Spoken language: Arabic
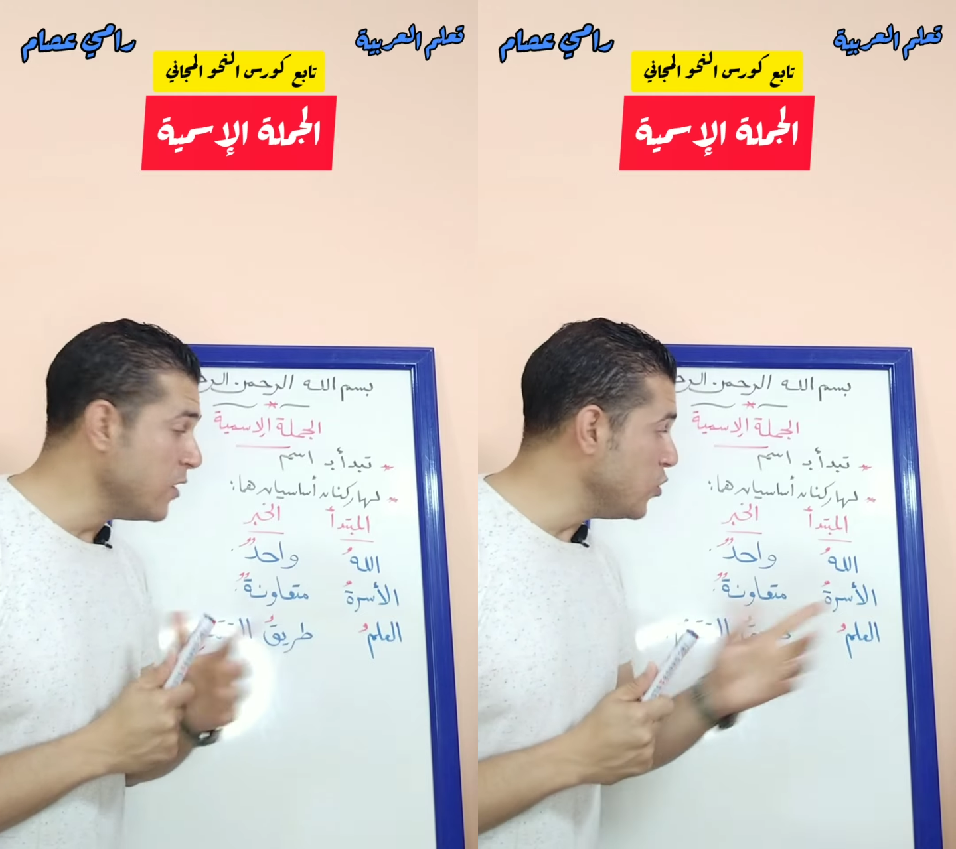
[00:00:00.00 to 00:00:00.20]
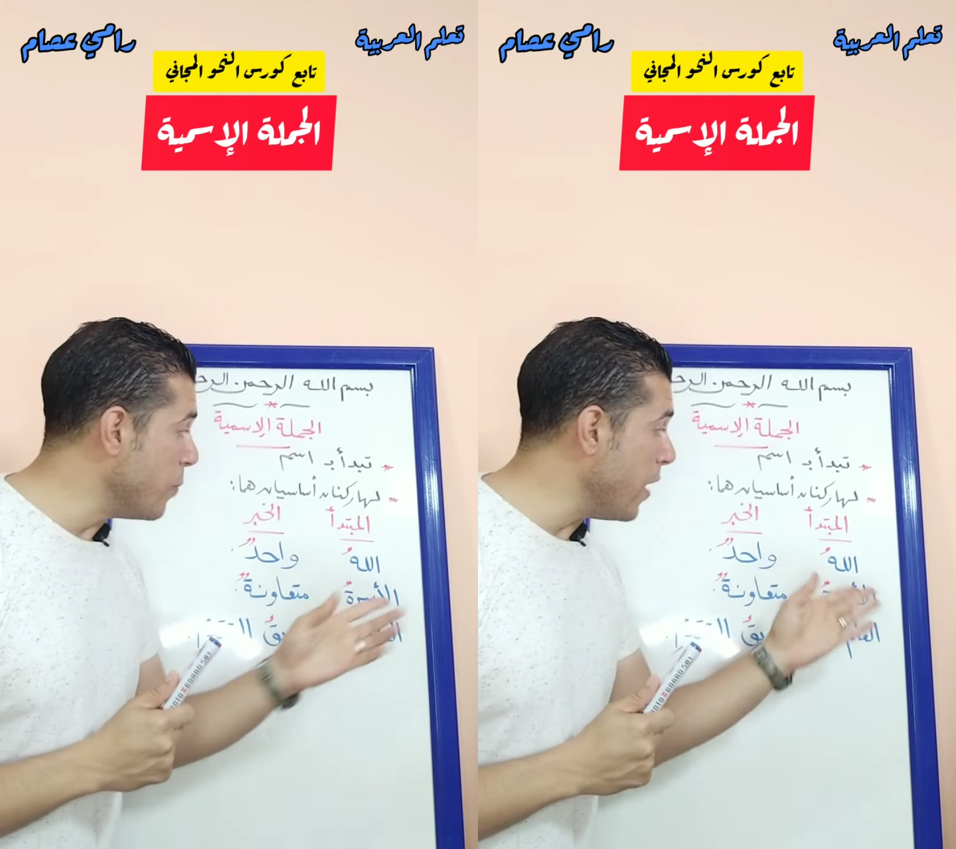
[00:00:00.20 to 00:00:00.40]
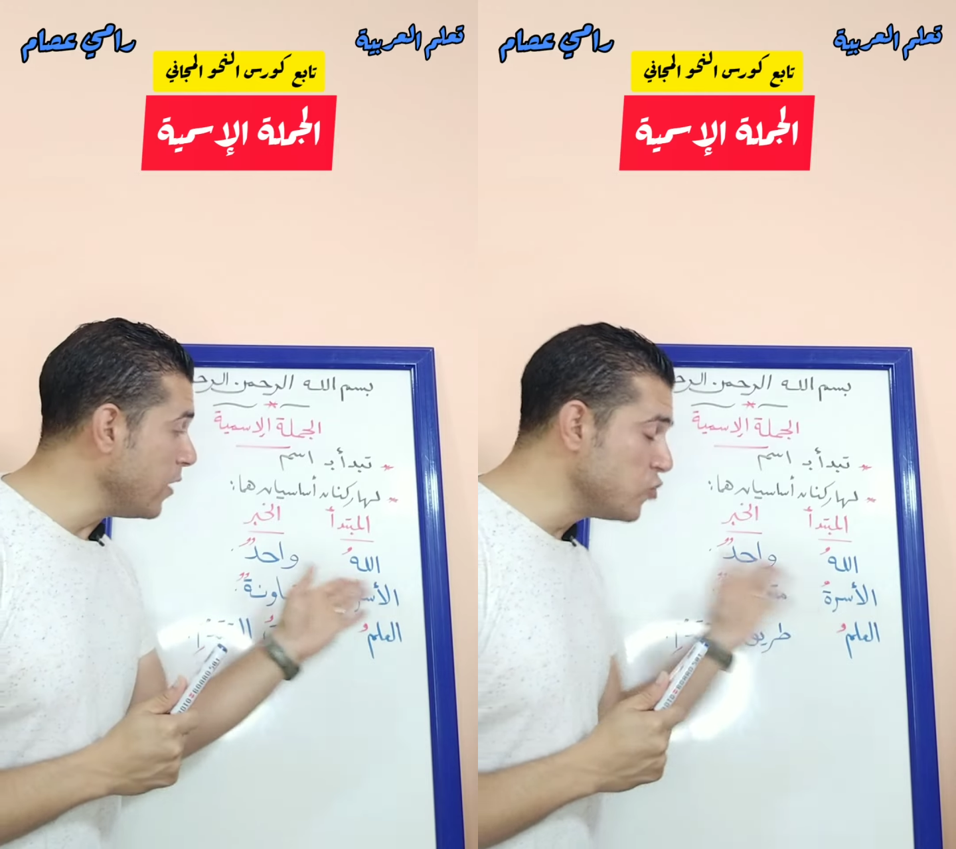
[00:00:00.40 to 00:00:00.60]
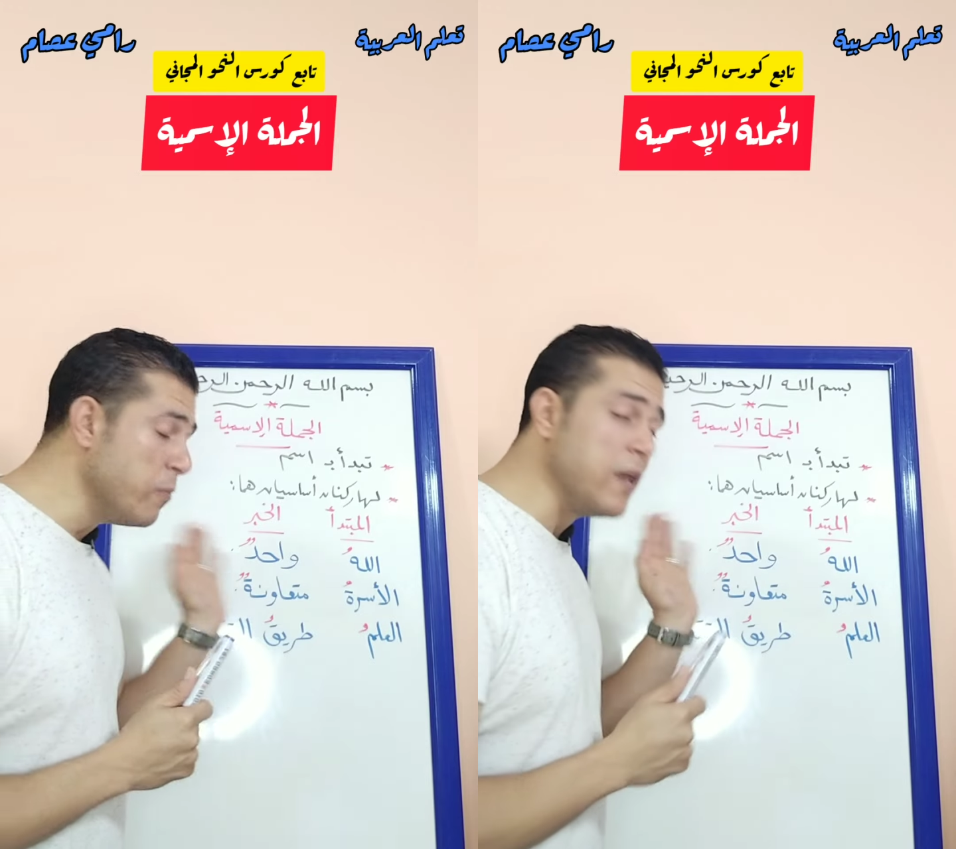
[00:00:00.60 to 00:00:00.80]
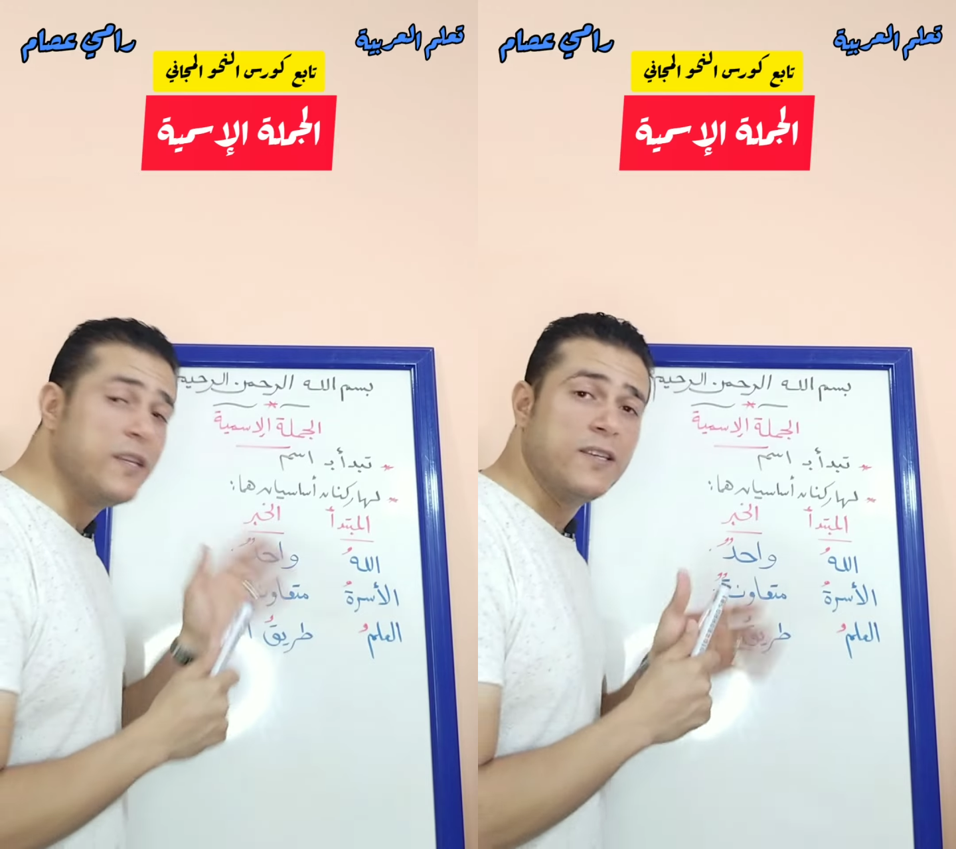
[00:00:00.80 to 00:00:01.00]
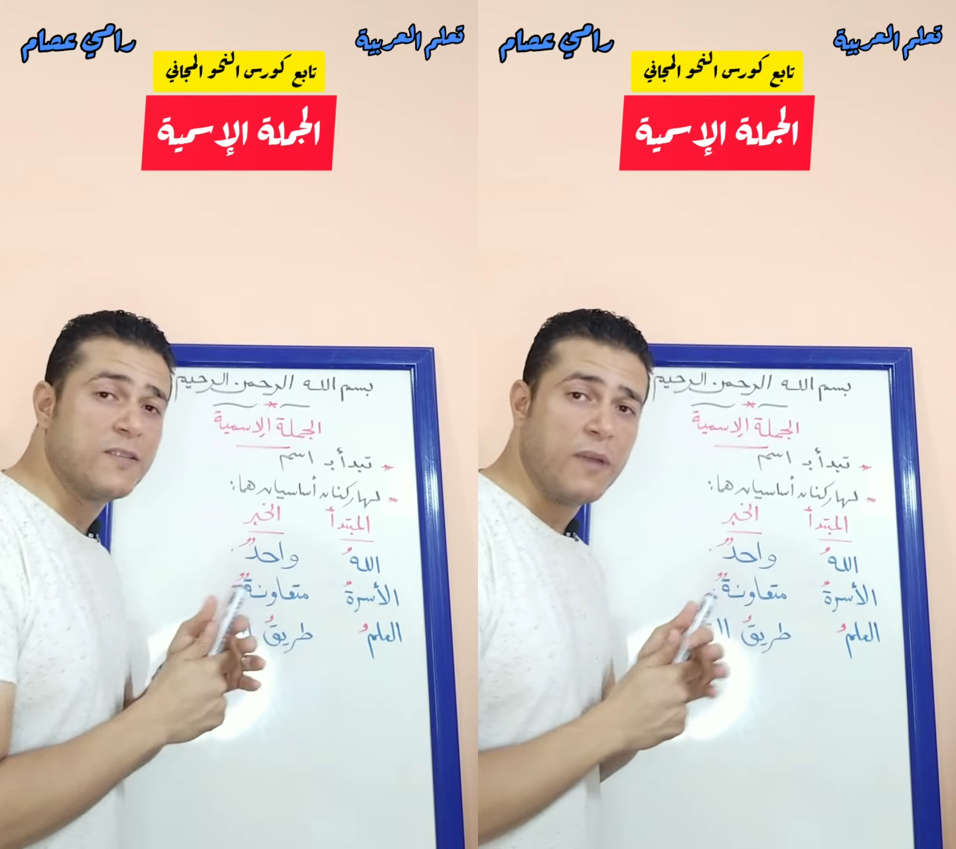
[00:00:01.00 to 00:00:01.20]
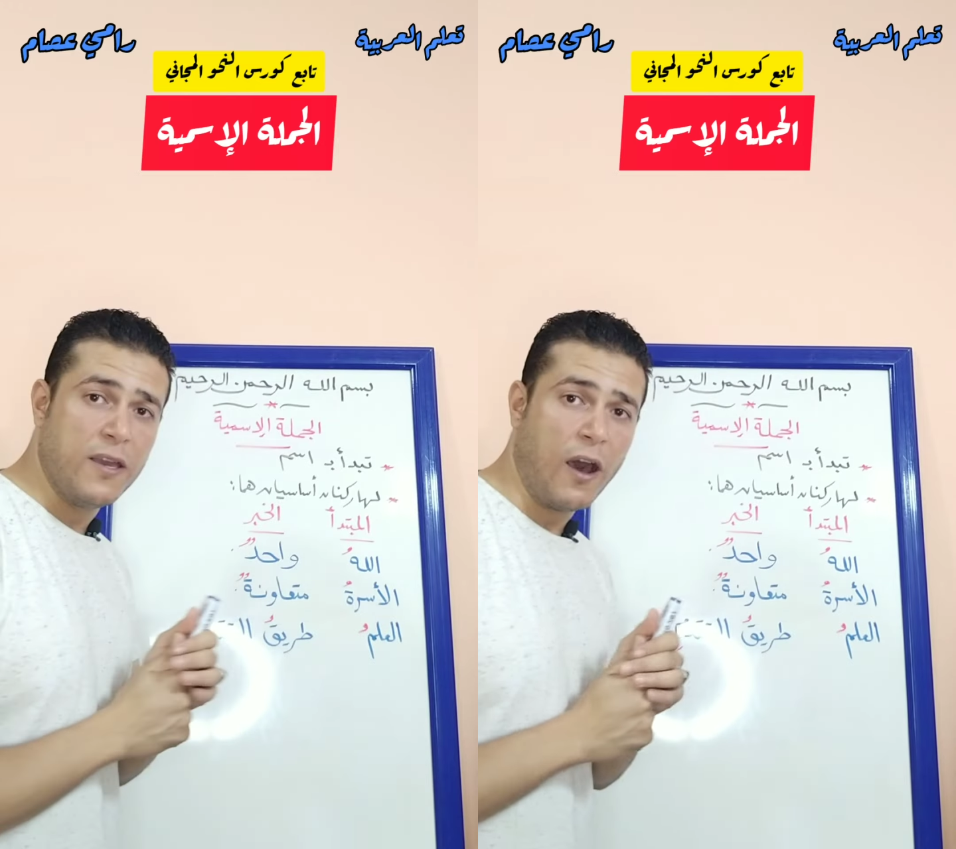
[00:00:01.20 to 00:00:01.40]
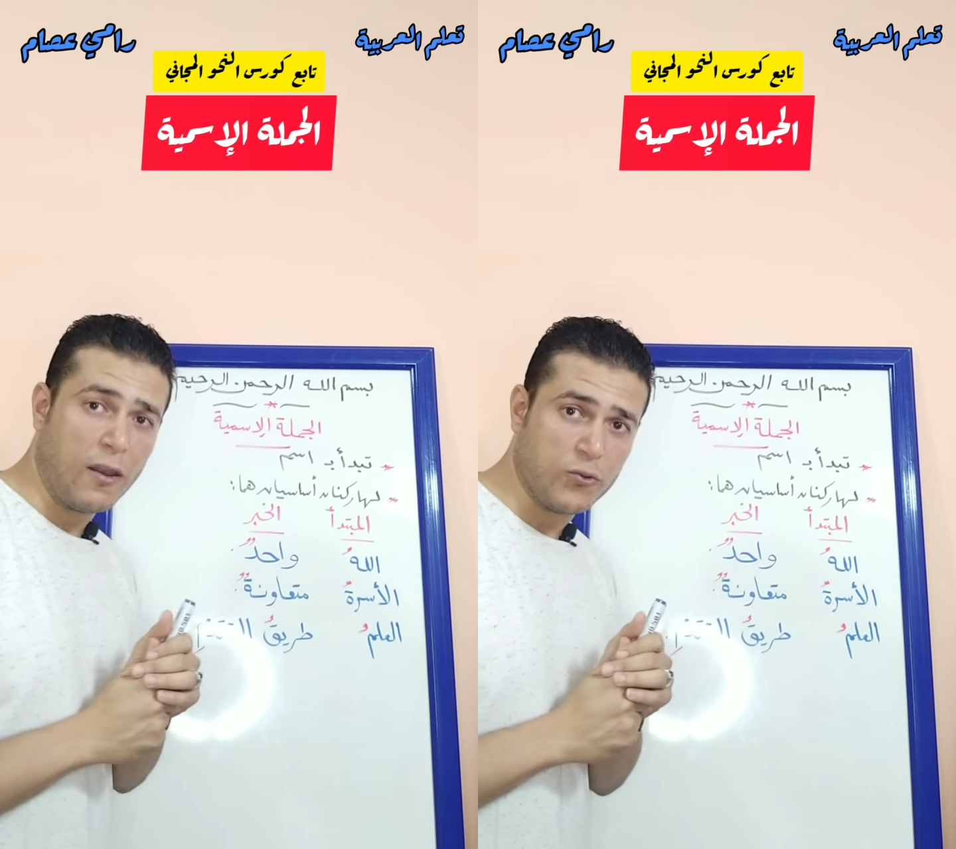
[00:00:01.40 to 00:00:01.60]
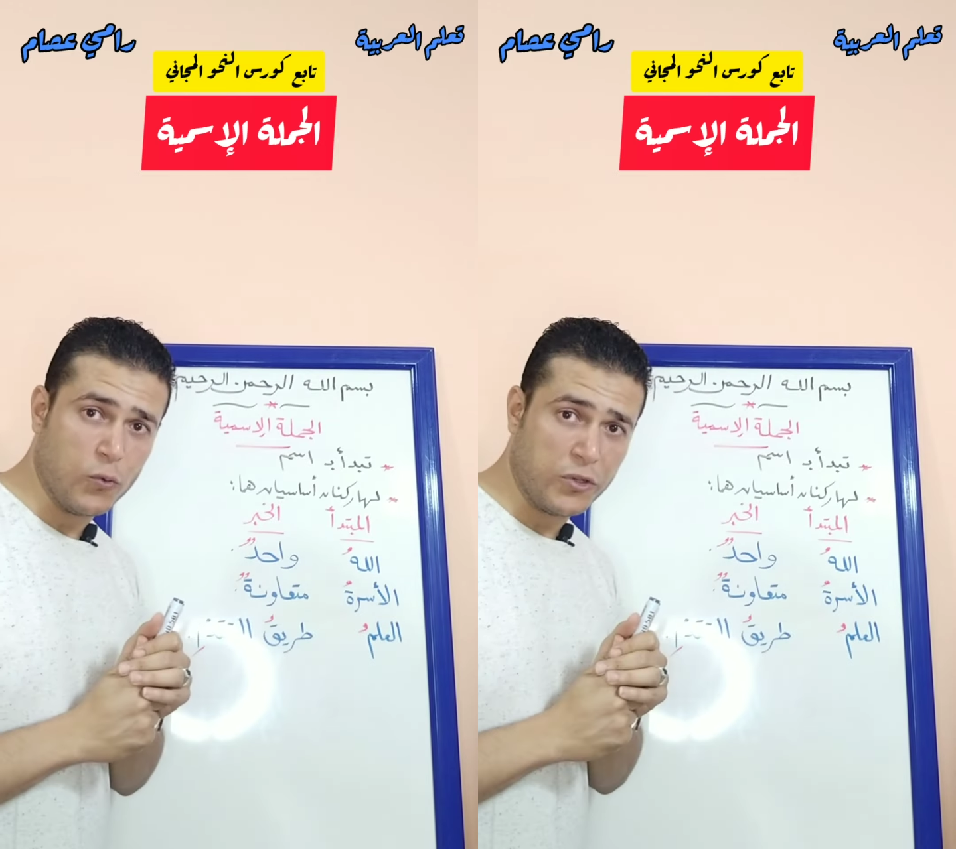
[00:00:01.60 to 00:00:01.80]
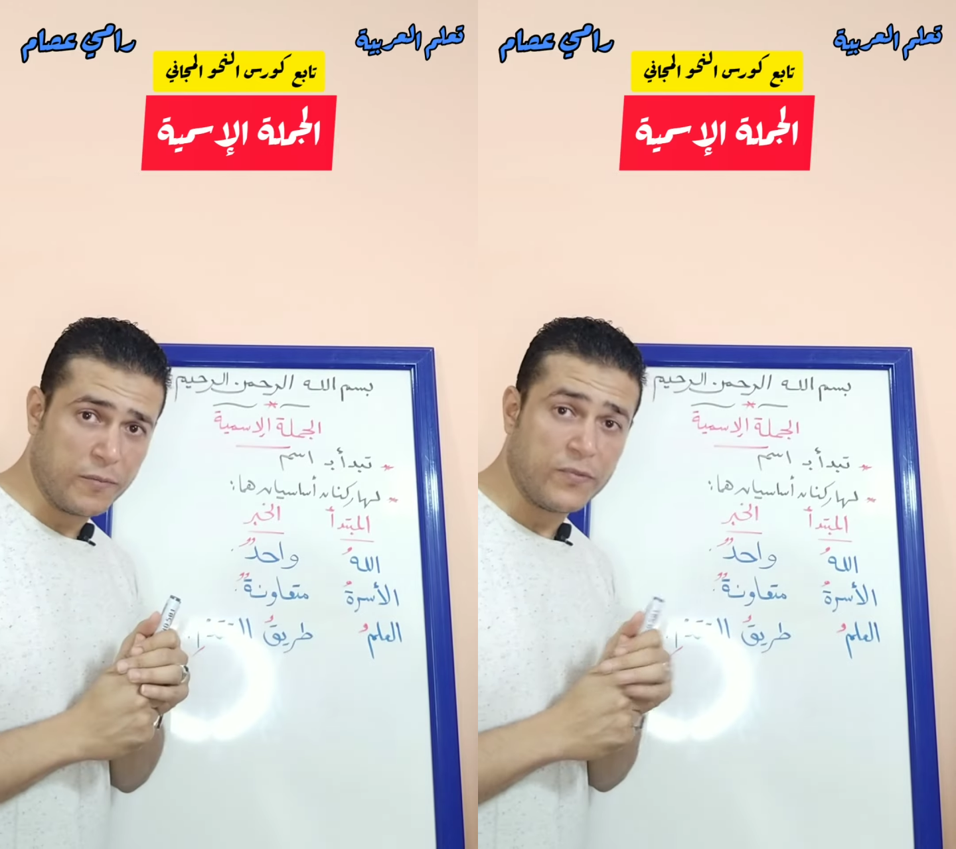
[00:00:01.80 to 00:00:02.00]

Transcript: يبقى الجملة دي اسمية على طول